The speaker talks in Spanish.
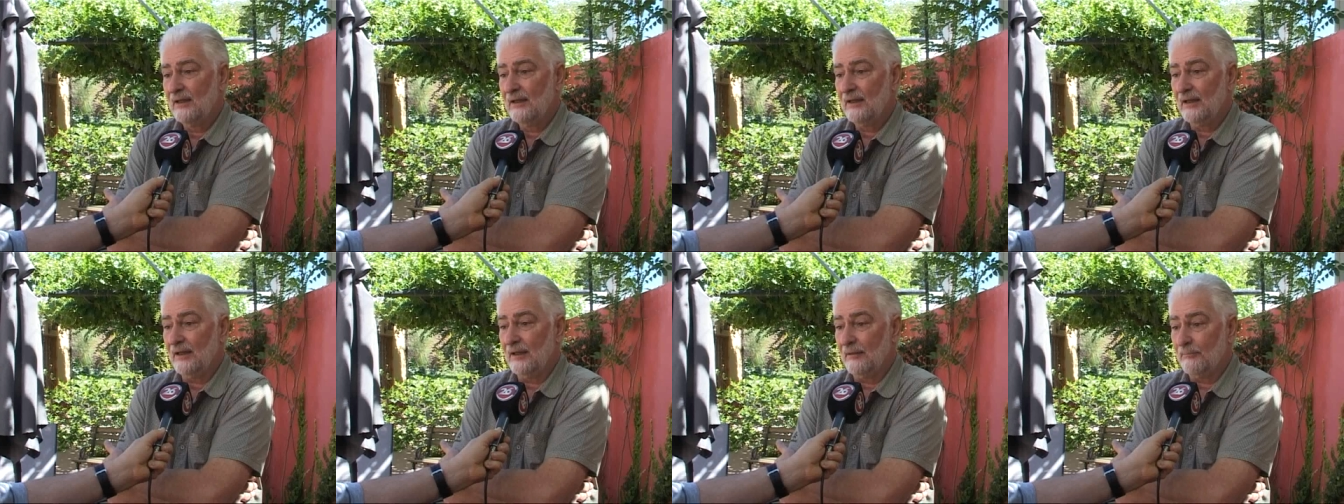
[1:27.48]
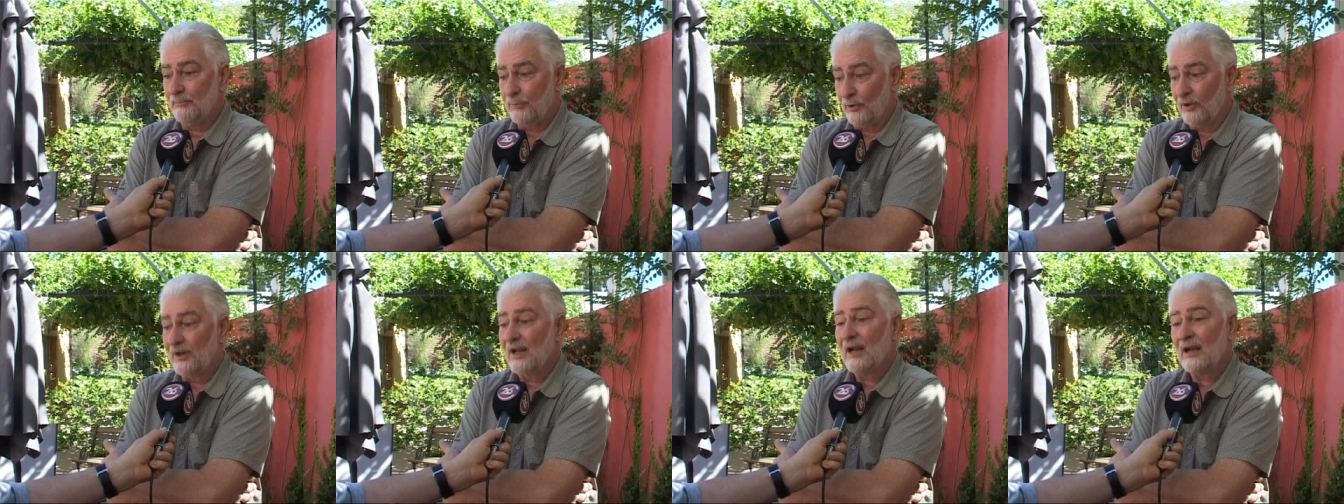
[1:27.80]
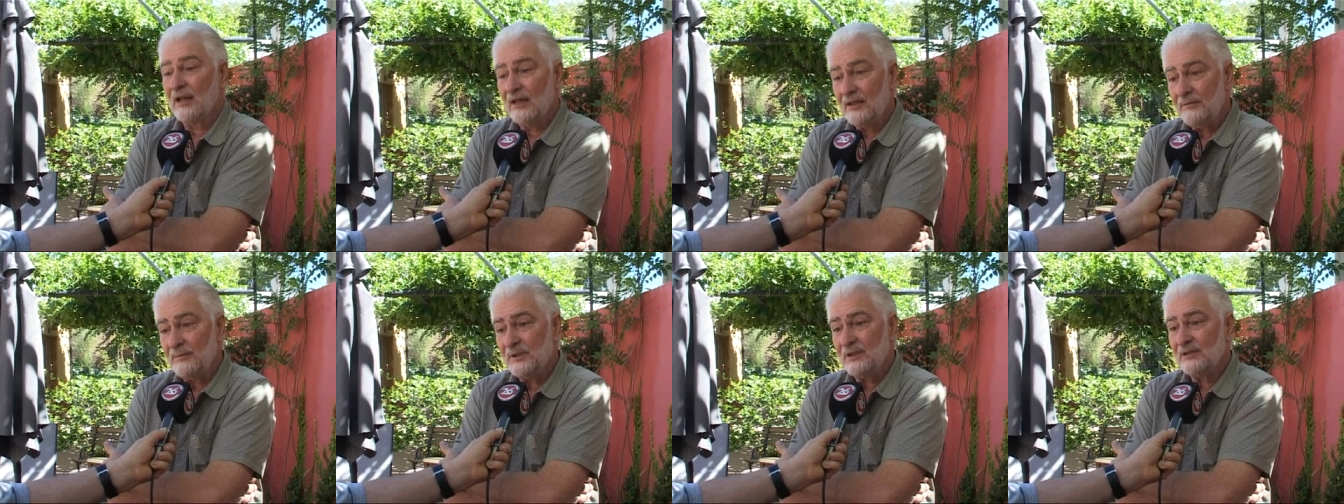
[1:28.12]
eh,
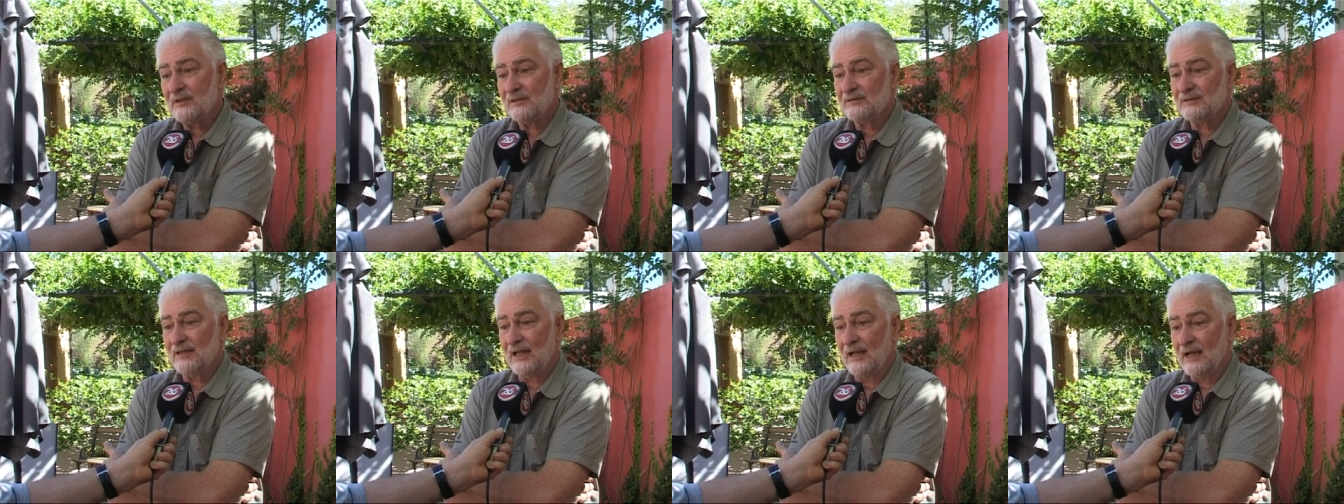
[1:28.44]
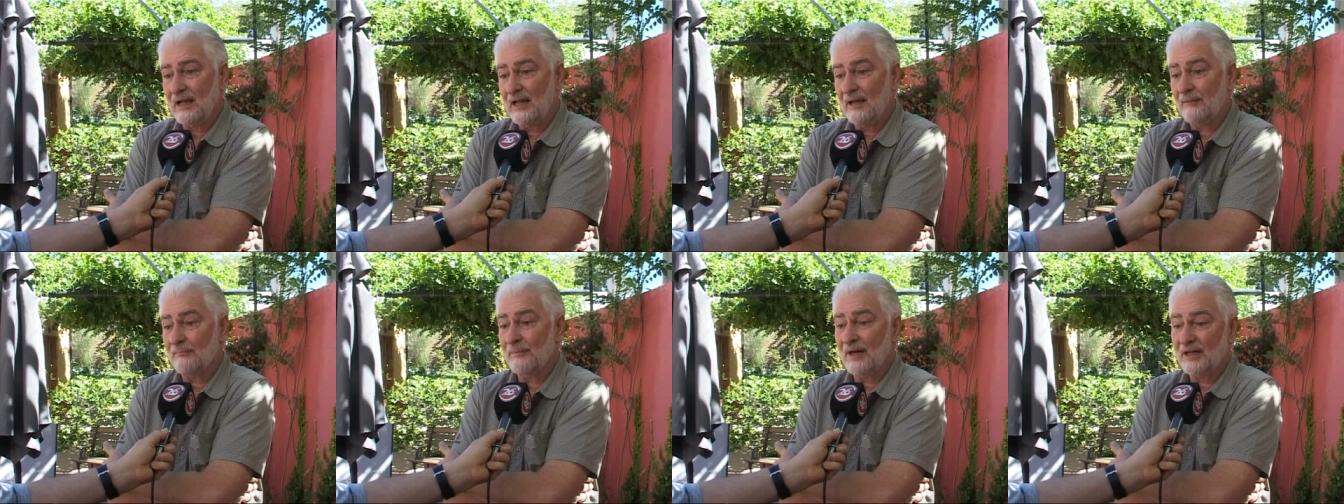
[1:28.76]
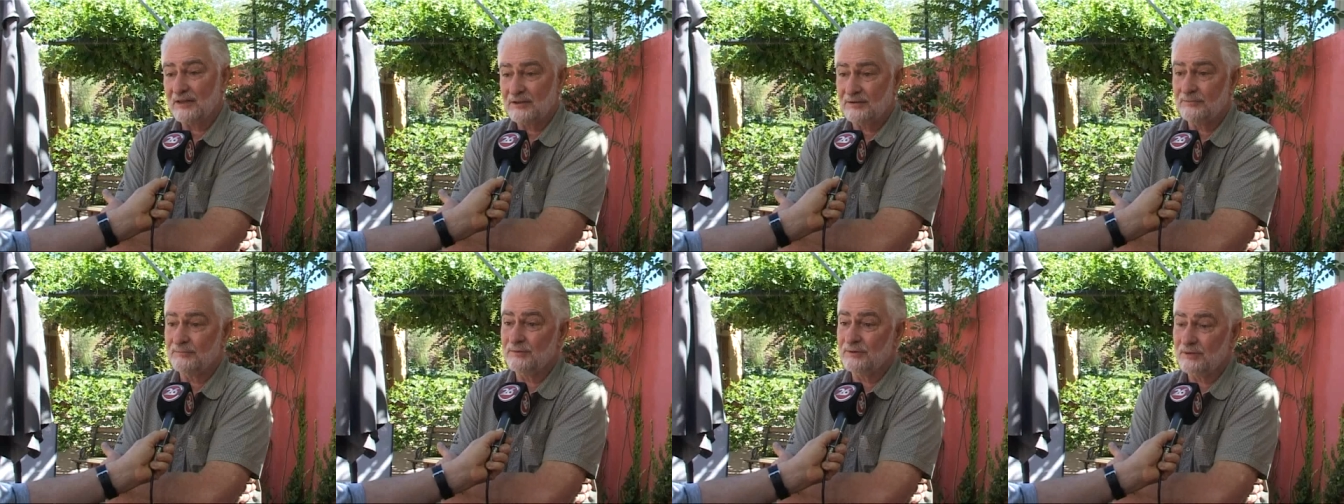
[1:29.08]
poner límites a la
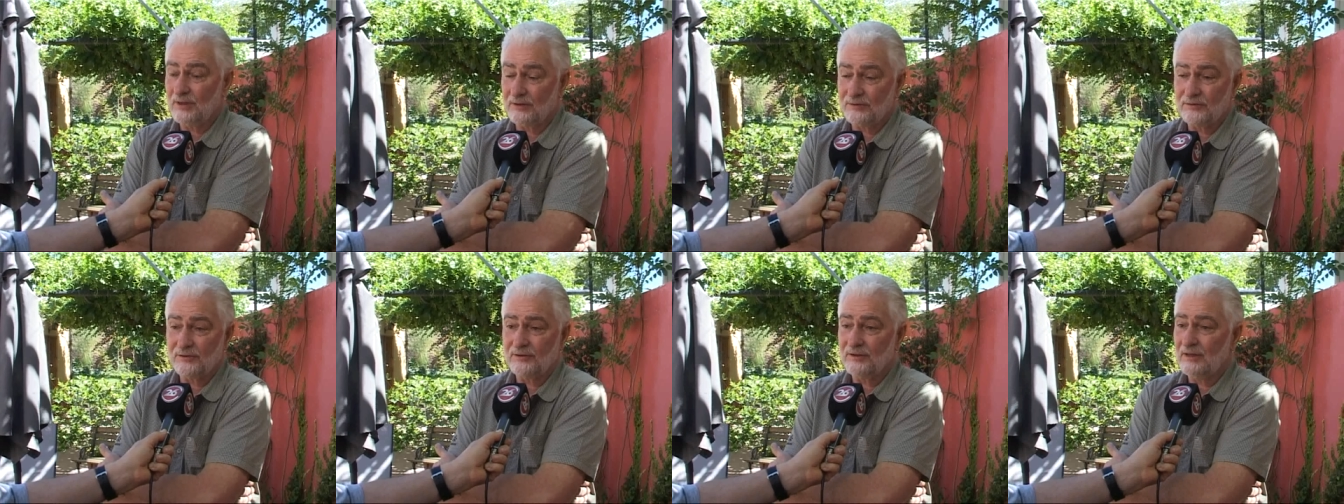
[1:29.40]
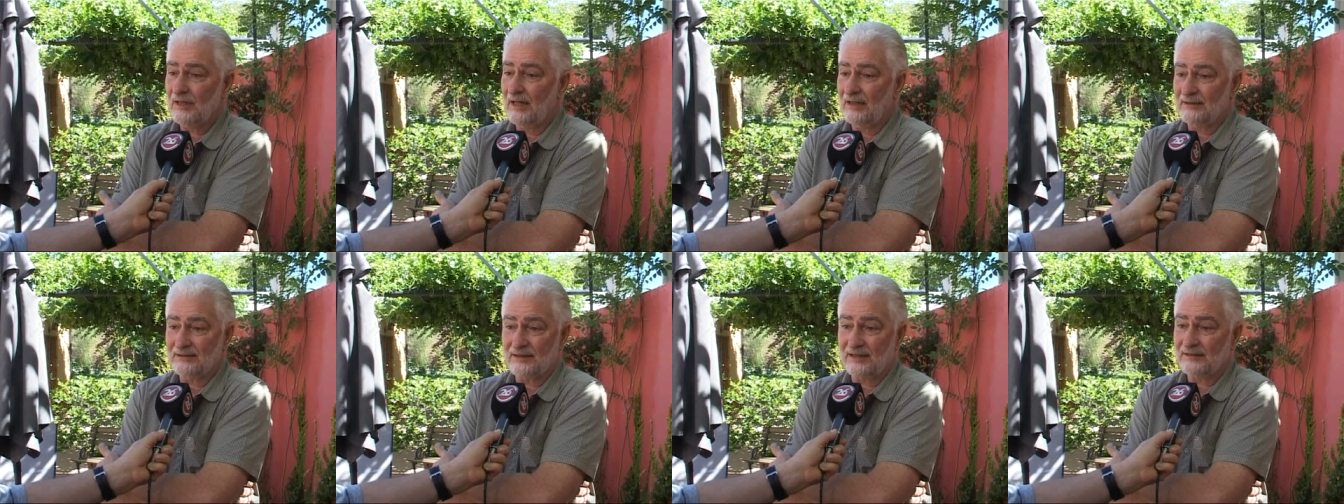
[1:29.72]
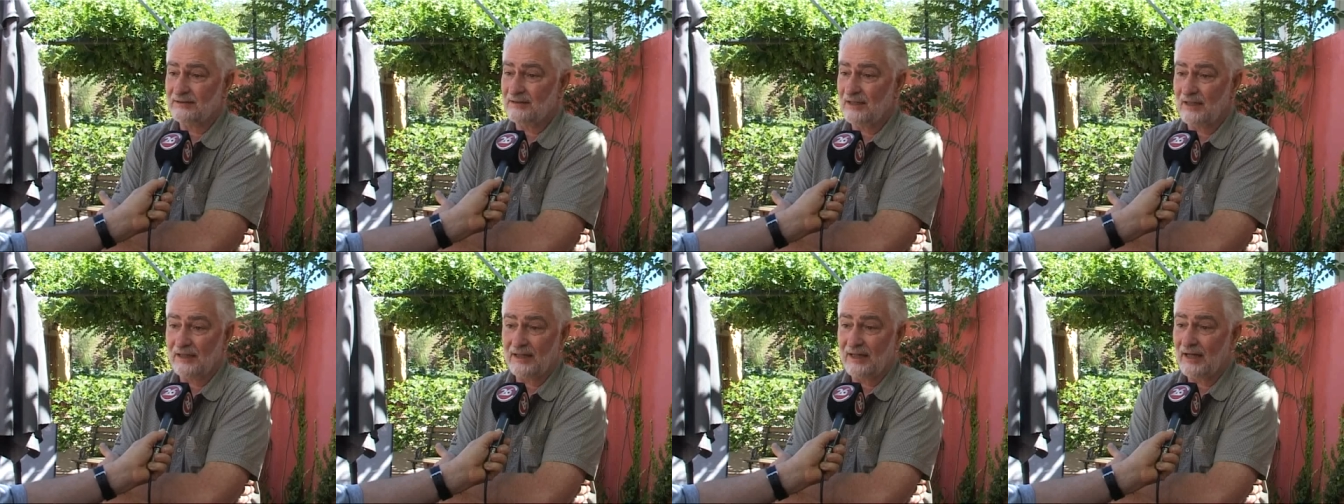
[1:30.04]
maximización de la
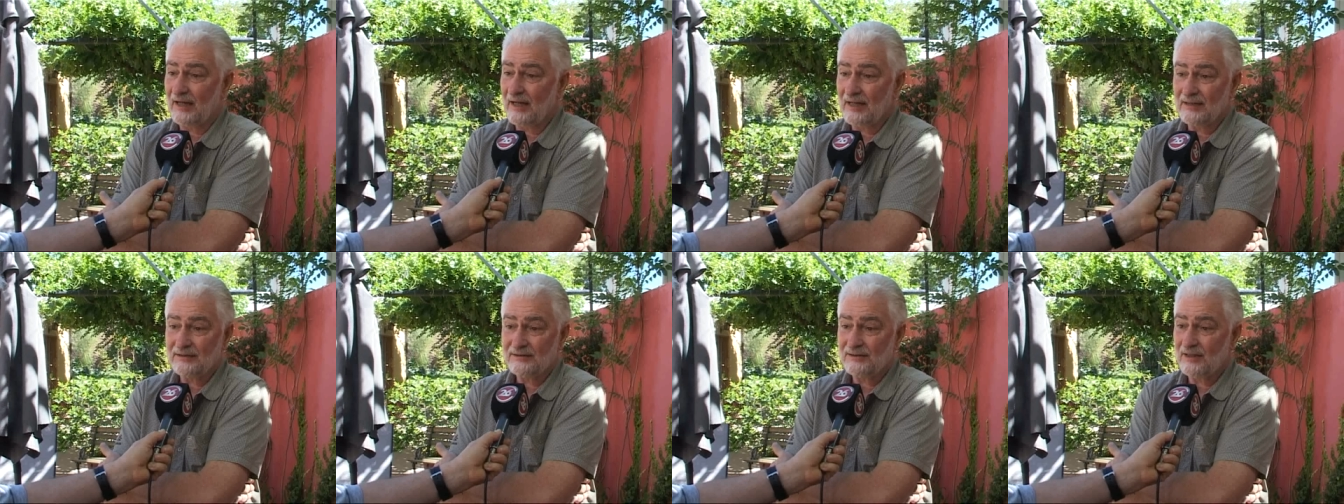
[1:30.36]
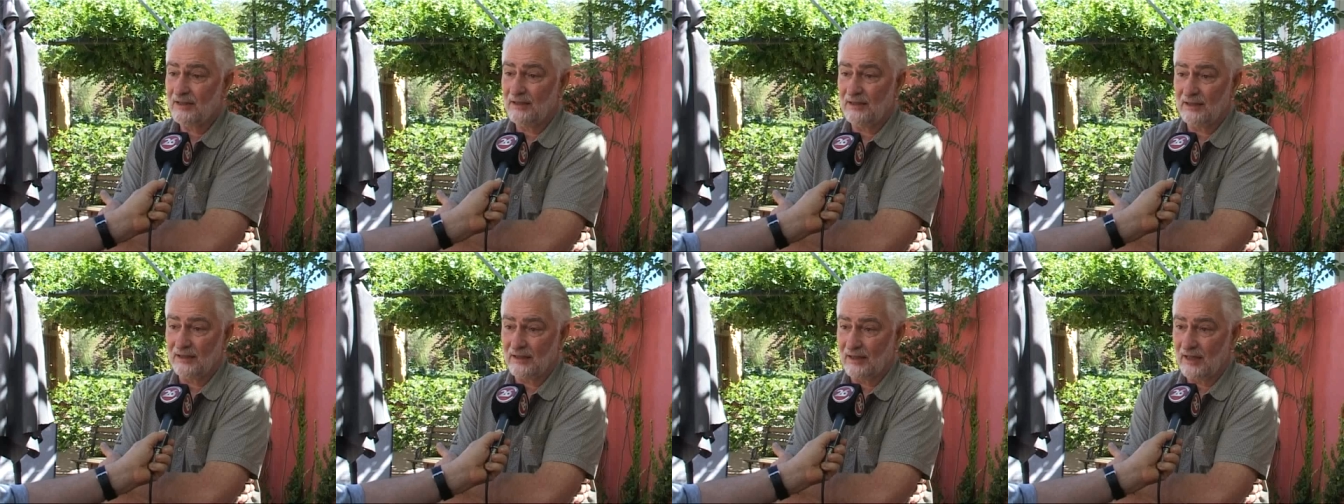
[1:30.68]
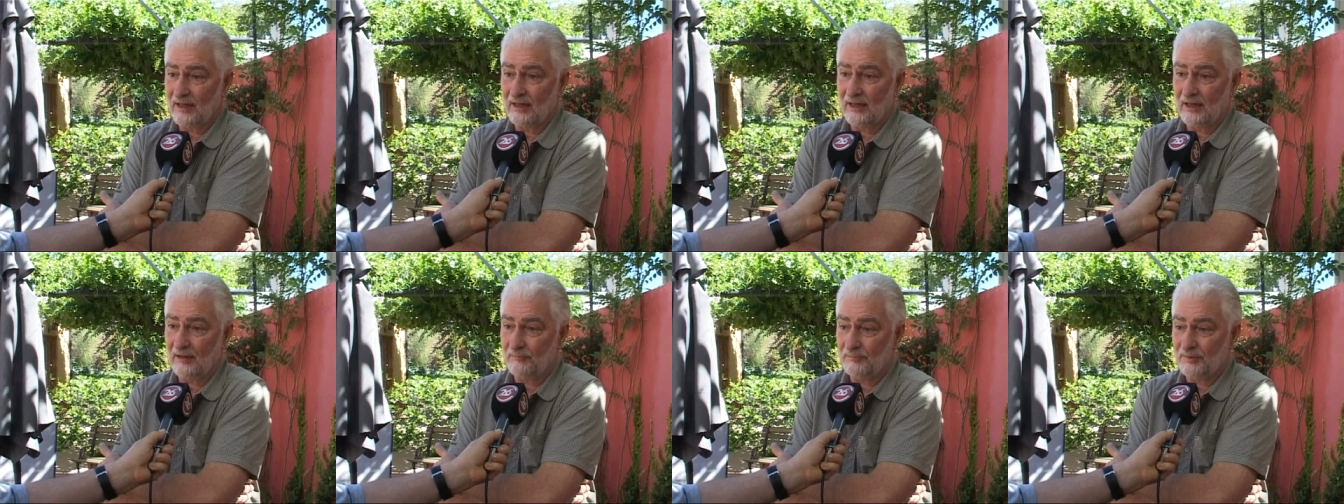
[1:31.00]
tasa de ganancia del
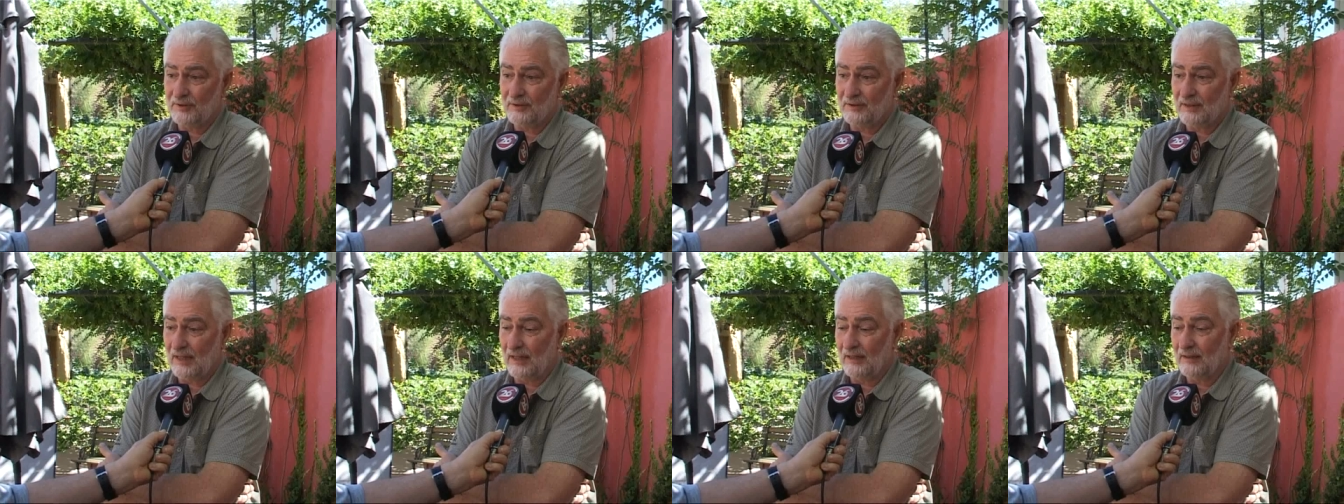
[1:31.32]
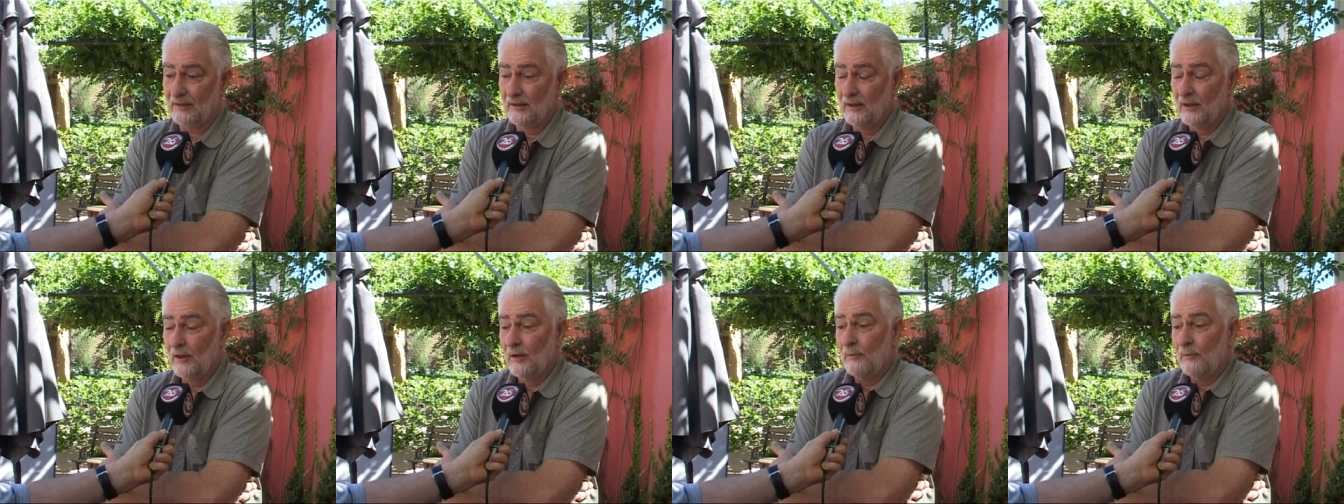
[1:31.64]
gran capital.